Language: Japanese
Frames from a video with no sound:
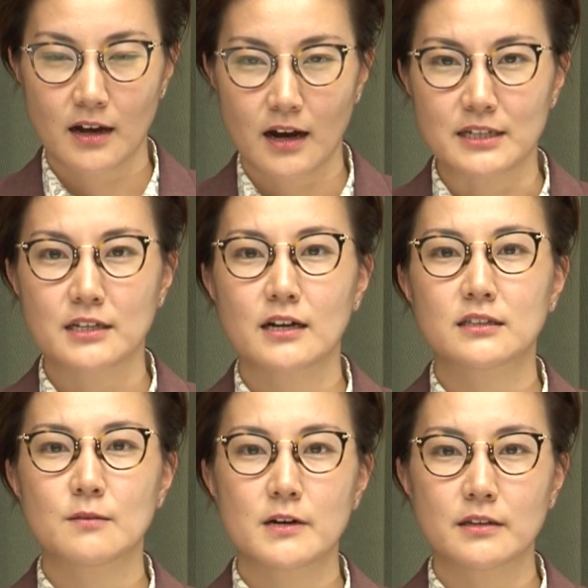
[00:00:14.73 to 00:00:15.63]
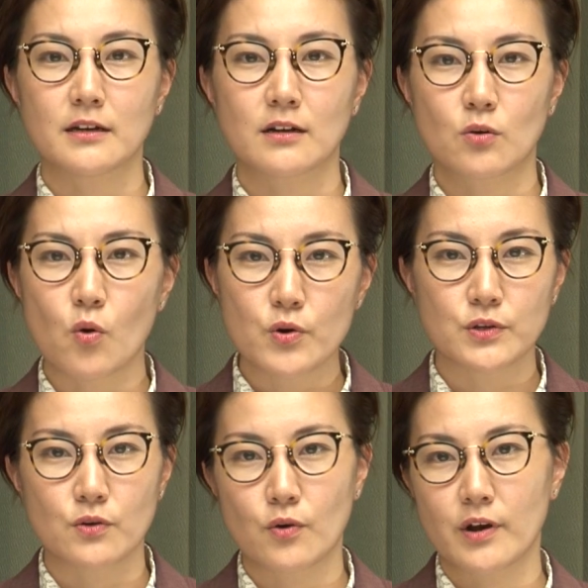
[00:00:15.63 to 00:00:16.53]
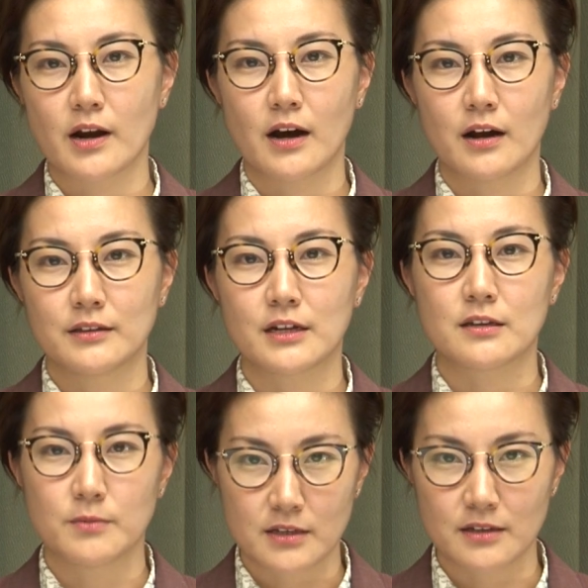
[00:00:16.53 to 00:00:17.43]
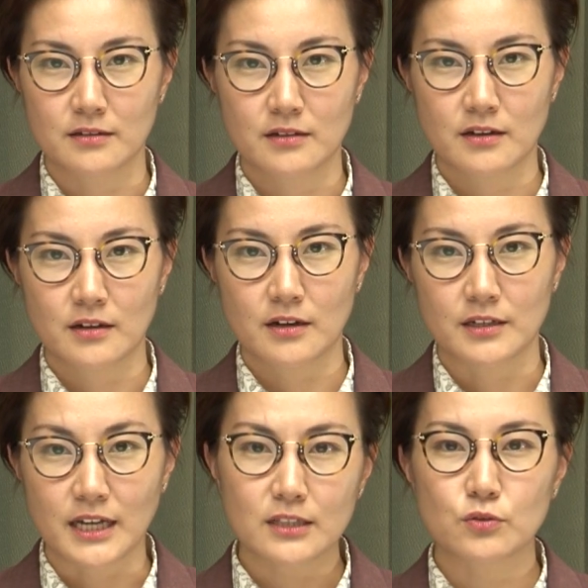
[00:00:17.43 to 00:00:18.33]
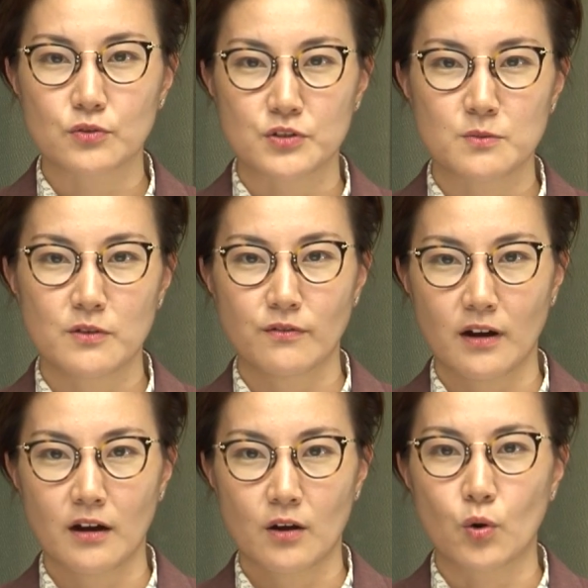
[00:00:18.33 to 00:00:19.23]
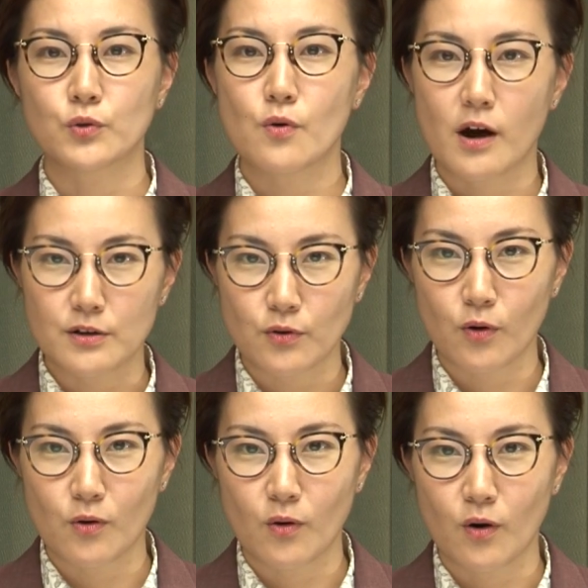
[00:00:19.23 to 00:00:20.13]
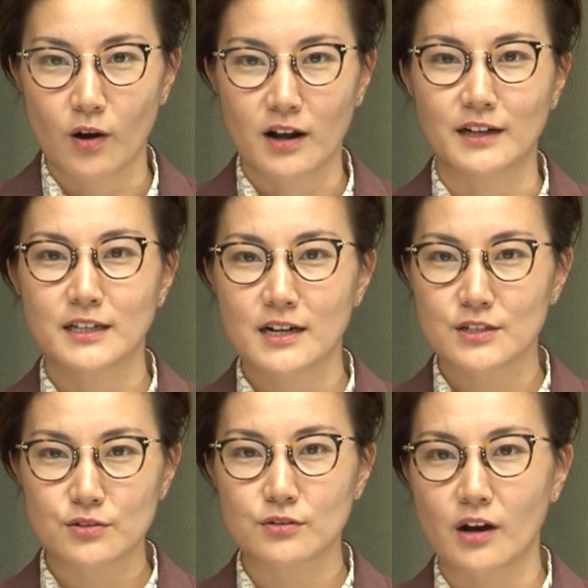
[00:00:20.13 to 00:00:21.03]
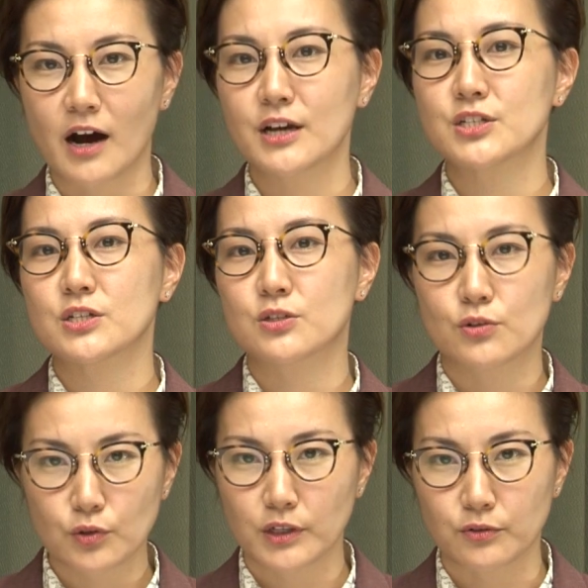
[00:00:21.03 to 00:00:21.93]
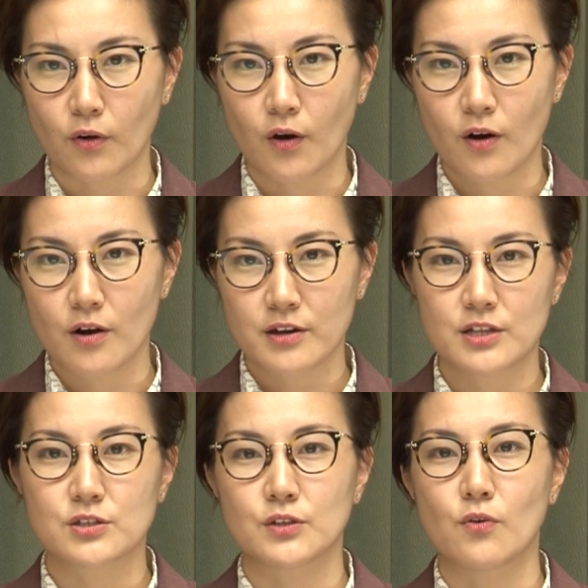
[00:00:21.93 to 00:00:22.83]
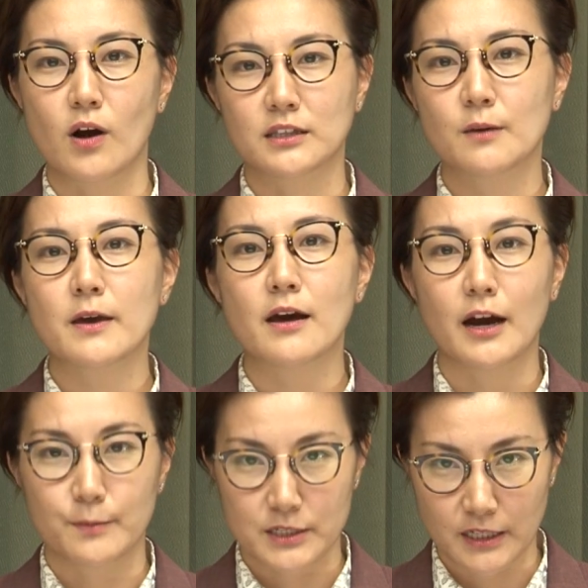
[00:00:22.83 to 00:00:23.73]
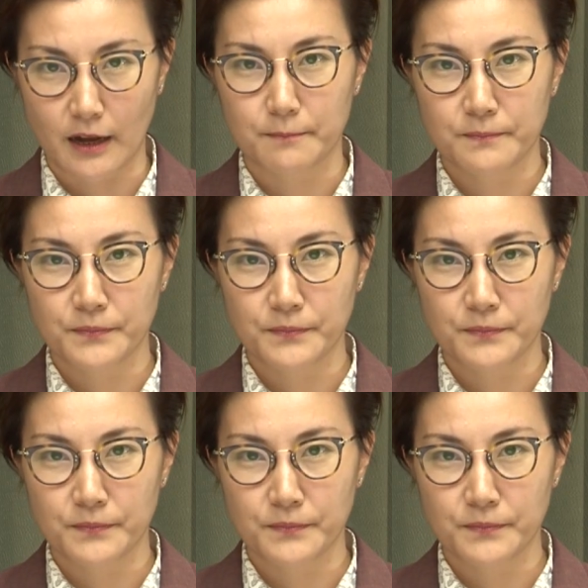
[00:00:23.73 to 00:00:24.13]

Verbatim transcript: 朝方まで抗議の声が鳴り響き野党と市民はこの悪法を必ず廃止するのだと決意を固め合いました